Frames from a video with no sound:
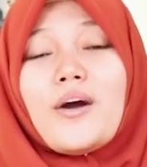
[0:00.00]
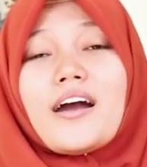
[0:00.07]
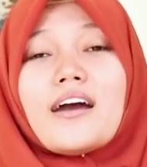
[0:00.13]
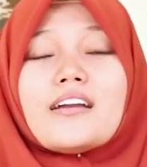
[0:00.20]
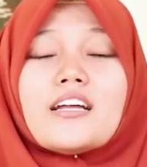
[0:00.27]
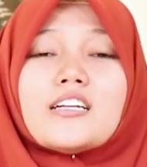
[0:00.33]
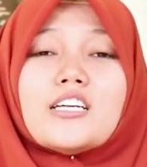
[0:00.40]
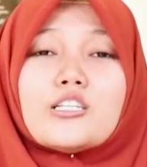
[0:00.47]

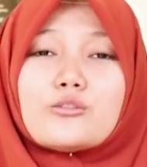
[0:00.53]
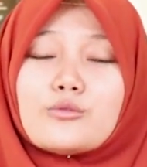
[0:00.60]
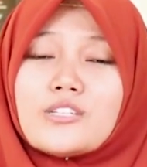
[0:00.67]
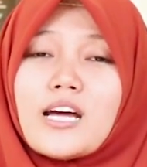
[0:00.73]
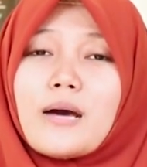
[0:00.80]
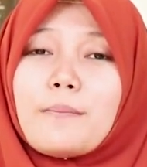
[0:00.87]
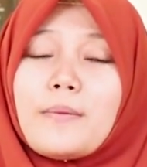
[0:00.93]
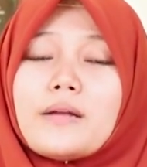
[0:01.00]
makanan
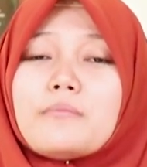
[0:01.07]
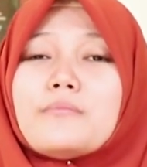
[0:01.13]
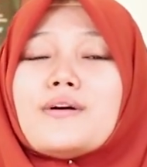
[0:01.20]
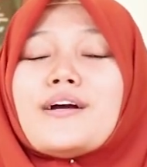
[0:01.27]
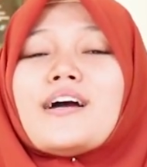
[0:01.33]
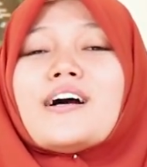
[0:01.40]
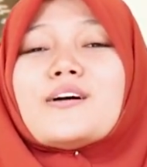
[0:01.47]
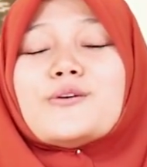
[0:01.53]
itu dapat
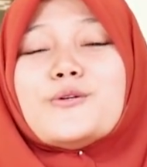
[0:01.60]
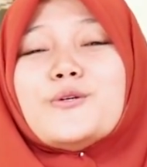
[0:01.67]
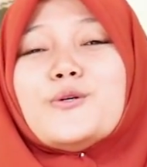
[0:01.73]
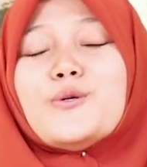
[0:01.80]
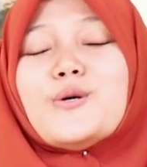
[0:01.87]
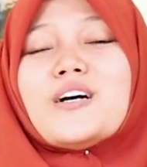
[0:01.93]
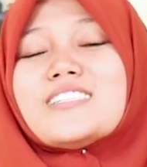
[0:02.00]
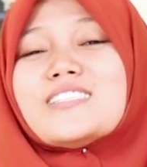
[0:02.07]

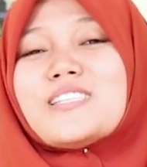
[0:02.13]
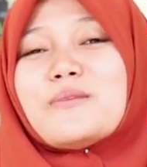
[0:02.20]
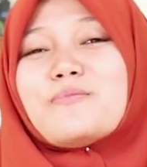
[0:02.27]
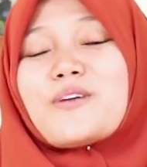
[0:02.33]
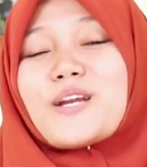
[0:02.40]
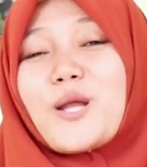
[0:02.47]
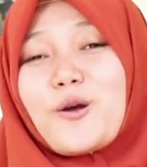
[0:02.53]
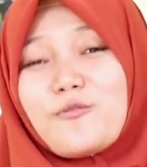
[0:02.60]
mengganggu
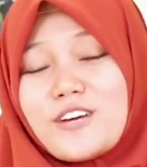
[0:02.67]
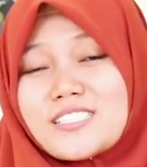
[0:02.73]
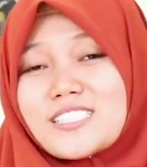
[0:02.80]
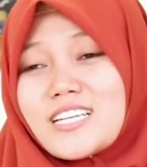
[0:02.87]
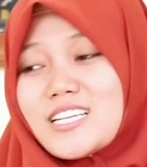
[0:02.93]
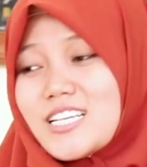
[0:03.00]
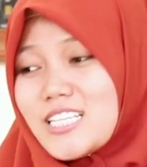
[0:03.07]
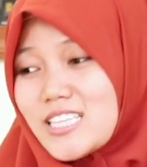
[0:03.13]
sistem
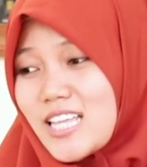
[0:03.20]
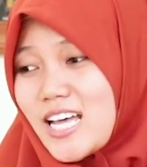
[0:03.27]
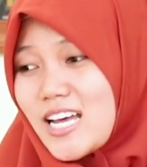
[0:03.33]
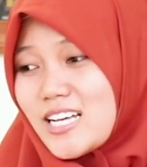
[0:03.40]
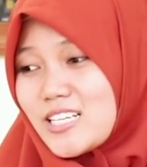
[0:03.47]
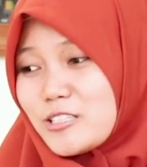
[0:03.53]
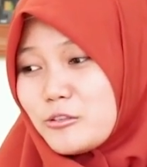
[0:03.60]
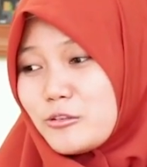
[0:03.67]
pernafasan
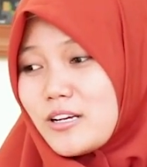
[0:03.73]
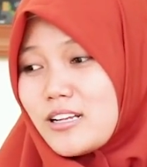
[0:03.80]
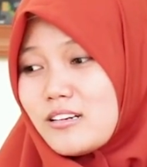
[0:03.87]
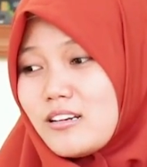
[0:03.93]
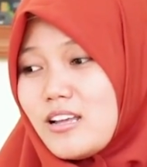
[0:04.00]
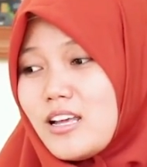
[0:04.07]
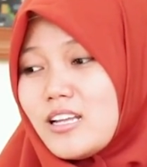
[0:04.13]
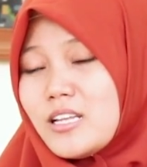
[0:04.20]
kita gitu
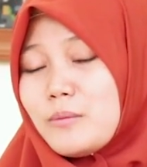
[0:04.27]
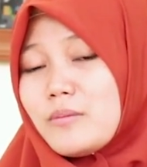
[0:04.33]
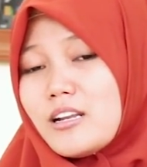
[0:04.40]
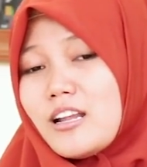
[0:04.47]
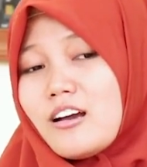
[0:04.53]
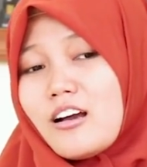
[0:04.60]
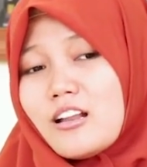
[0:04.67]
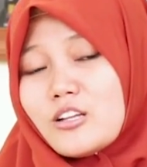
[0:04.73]
kan
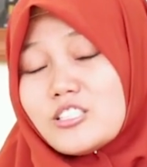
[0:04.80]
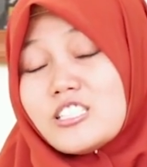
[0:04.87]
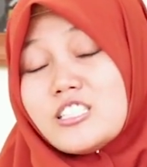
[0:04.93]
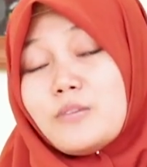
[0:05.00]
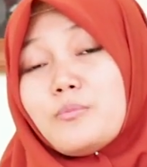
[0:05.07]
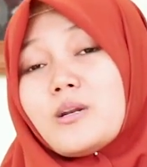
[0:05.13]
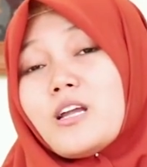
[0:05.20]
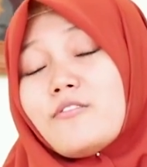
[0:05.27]
dimana kalau
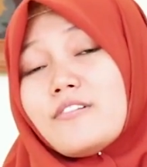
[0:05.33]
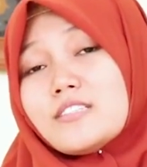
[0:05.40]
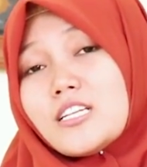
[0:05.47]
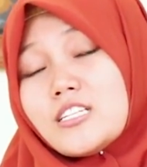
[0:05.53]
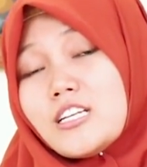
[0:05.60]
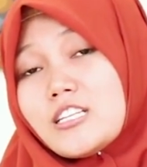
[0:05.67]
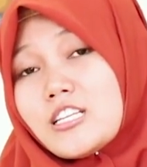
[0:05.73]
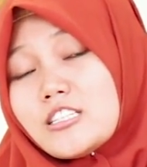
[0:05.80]
sistem
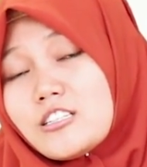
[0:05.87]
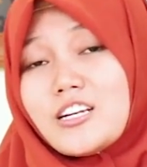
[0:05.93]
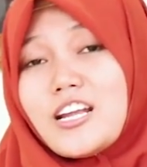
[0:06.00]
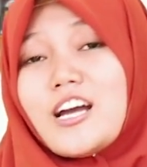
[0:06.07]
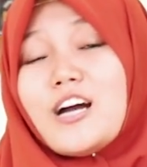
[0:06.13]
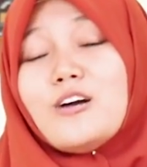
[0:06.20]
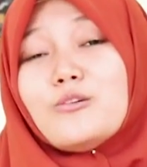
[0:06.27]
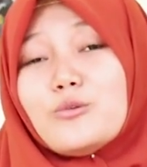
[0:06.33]
pernafasan kita
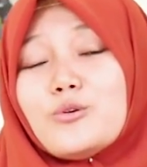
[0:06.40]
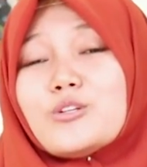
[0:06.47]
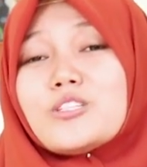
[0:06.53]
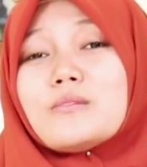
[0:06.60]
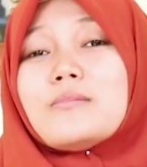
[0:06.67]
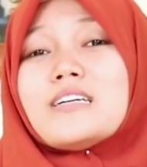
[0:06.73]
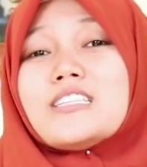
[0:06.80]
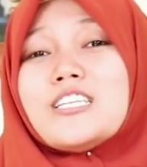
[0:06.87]
terganggu
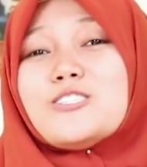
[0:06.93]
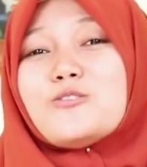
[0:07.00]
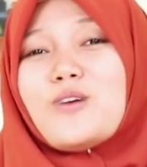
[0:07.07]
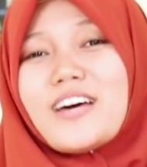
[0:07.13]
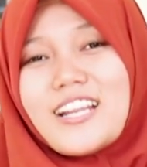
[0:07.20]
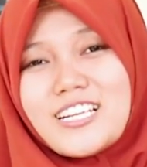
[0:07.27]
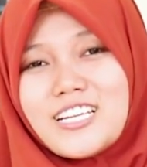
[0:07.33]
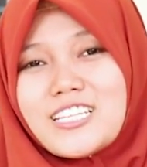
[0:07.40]
otomatis
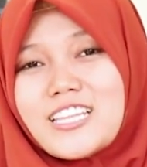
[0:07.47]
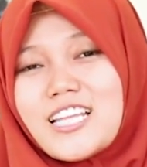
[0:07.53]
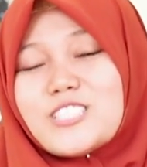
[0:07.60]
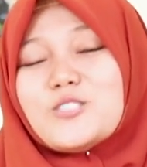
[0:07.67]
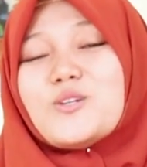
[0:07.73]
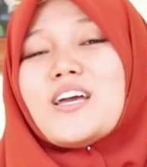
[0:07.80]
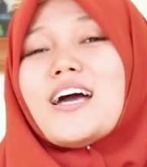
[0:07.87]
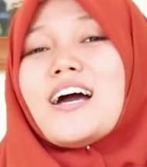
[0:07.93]
suara kita
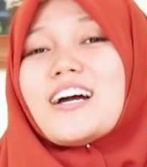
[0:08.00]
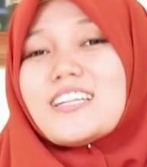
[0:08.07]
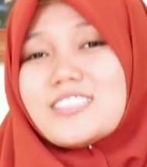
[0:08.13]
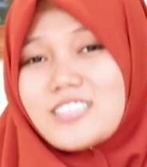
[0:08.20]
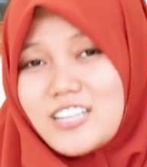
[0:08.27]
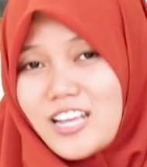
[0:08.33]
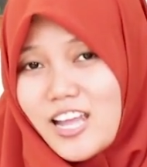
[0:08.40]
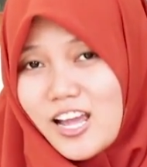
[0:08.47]
juga akan
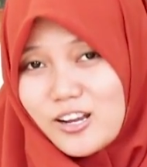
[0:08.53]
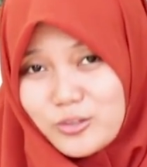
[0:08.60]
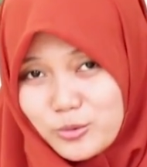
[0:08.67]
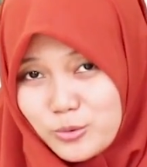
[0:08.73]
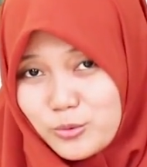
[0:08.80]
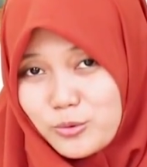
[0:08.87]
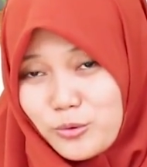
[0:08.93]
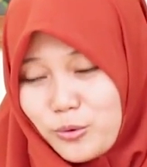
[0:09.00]

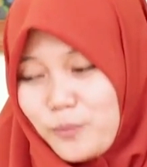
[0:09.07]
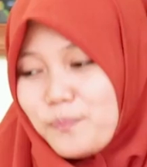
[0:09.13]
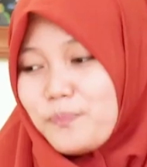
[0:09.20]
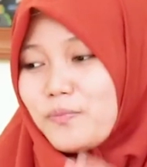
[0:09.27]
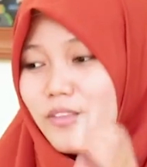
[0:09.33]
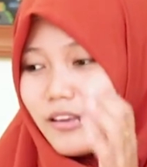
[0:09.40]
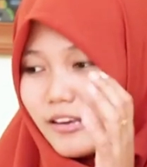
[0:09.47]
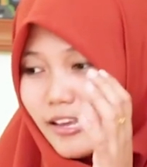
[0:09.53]
terganggu
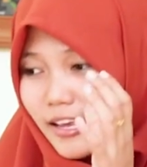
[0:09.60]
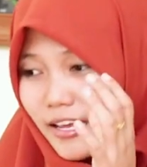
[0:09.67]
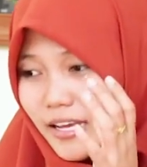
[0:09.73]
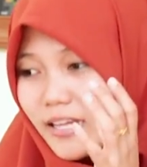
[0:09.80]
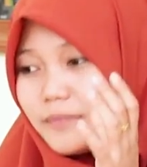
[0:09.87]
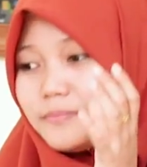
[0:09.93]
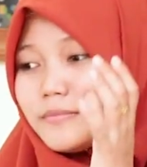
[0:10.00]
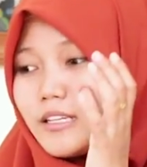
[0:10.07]

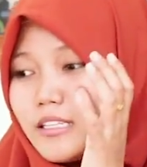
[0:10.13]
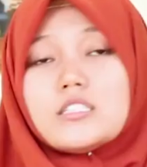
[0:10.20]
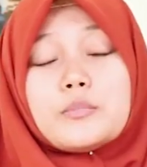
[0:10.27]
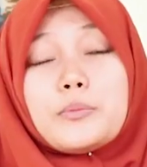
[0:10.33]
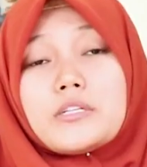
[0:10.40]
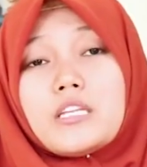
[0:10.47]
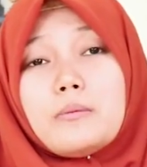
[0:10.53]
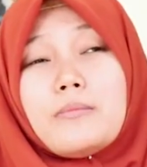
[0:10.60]
ya
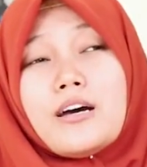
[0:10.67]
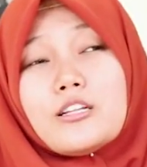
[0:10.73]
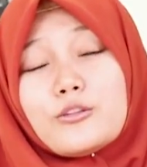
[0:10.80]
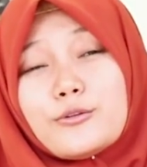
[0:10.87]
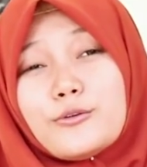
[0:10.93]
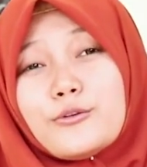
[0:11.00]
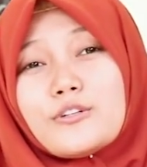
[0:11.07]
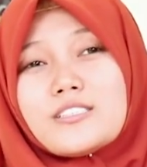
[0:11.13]
seperti
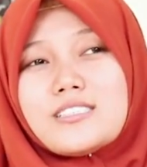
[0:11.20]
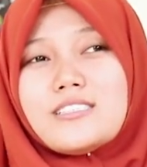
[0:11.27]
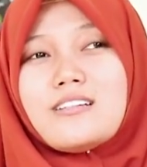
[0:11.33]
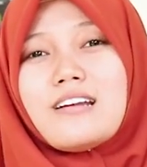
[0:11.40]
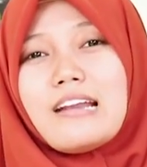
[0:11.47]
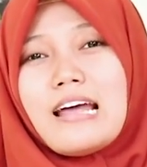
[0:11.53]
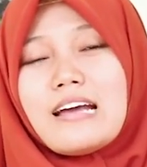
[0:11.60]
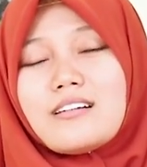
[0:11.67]
batuk,
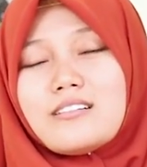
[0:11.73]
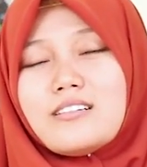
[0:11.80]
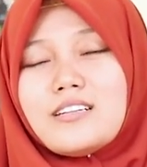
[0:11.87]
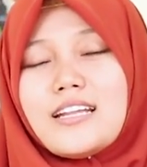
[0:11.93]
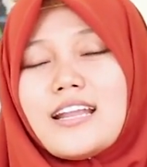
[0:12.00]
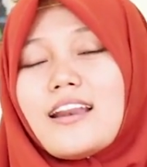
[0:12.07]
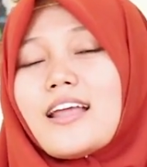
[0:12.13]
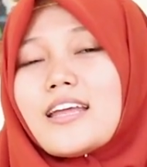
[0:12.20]
serak, dan